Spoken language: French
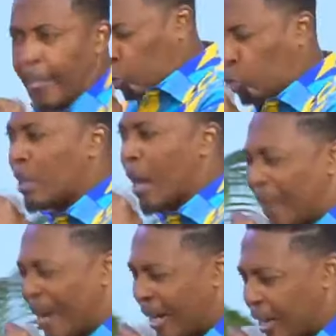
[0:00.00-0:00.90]
toutes les
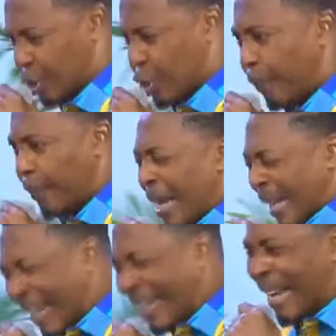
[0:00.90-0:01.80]
bénédictions
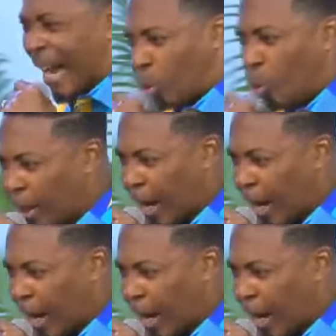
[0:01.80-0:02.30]
qui découlent